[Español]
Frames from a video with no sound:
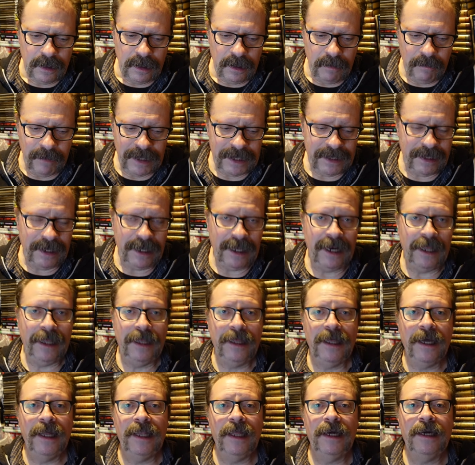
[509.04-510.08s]

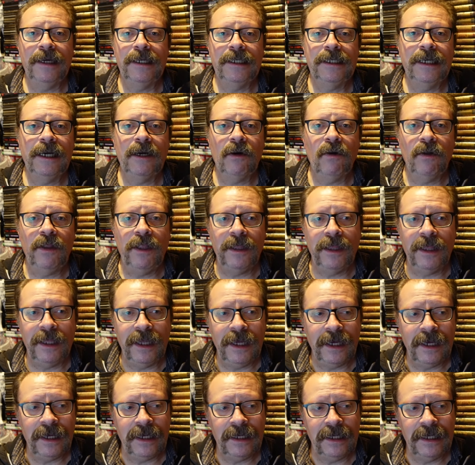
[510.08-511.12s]
Materializada esa
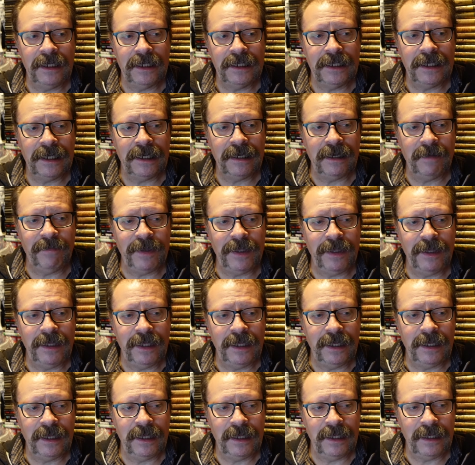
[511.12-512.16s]
codicia y esa
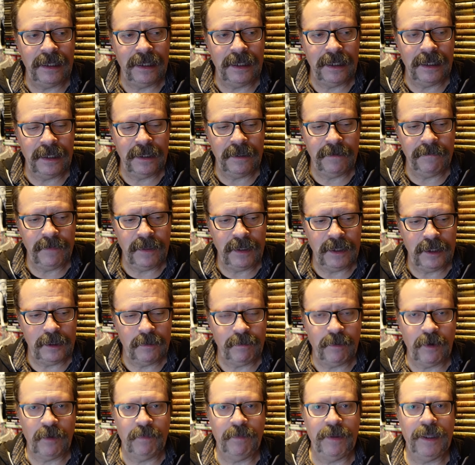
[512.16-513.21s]
capacidad de,
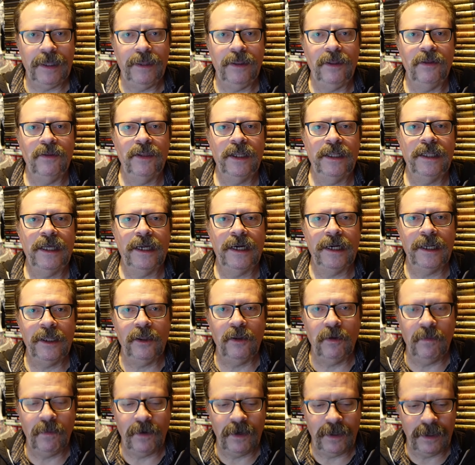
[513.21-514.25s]
expropiación de
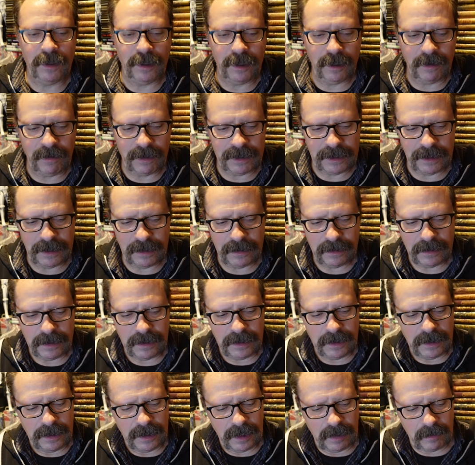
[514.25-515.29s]
terreno, por decirlo así,
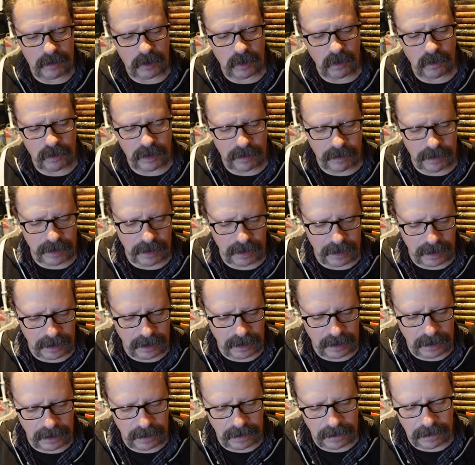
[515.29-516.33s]

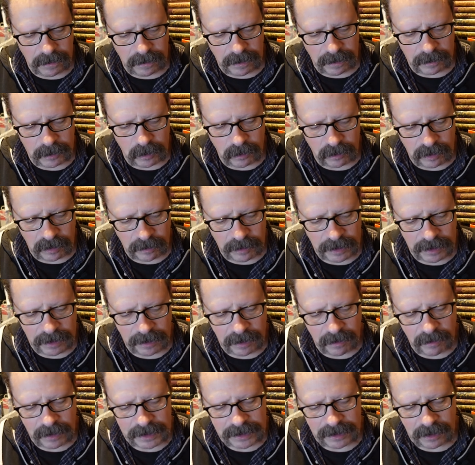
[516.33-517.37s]
absolutamente, absolutamente
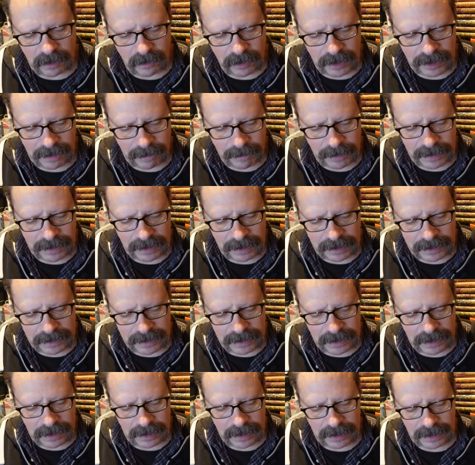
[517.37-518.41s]
devastador y
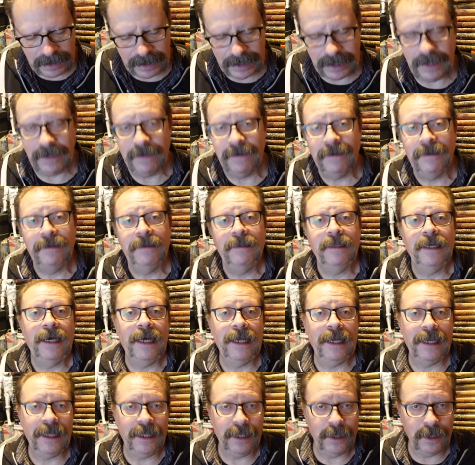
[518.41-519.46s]
capitalista, y
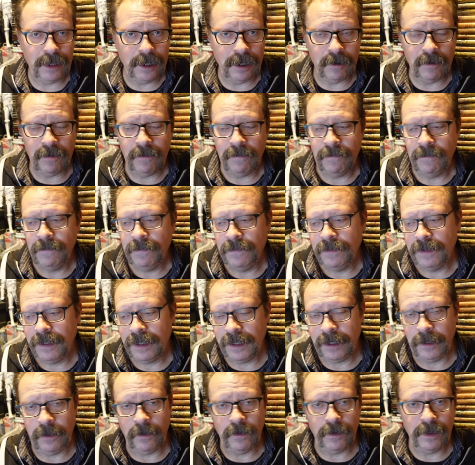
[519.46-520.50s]
hay que decirlo,
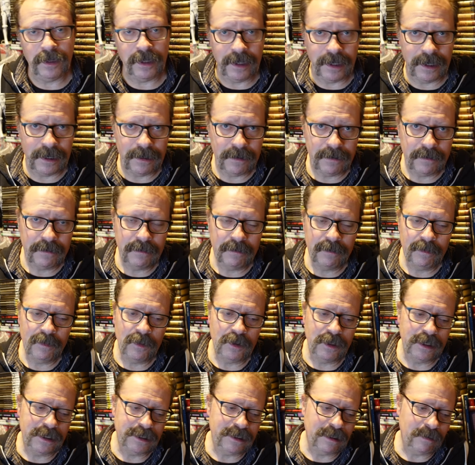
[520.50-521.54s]
genocida,
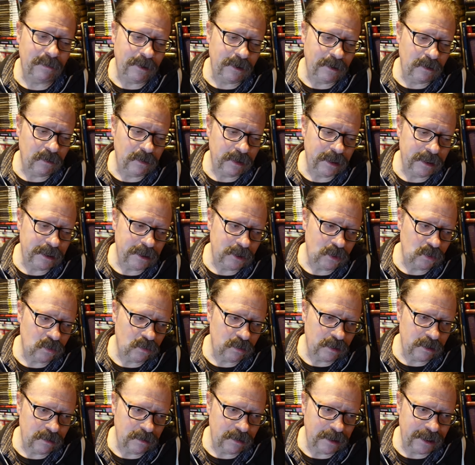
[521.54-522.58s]
porque esta película es
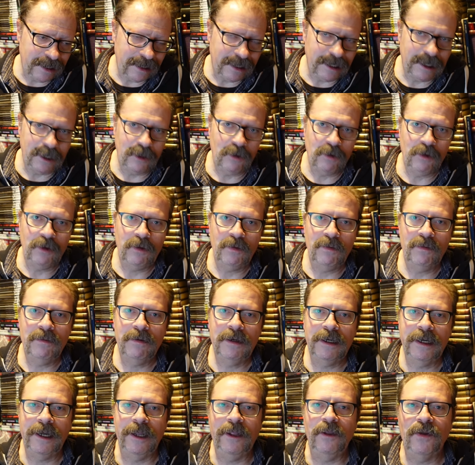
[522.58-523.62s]
un retrato de un
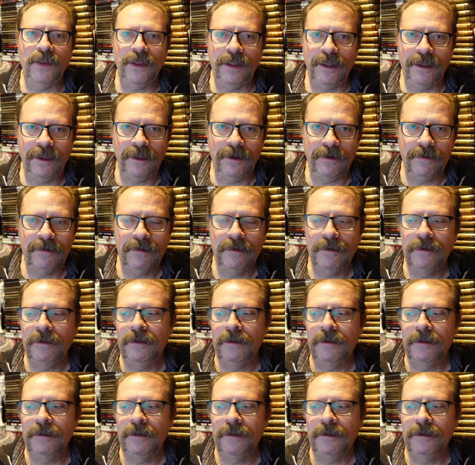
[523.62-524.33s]
genocidio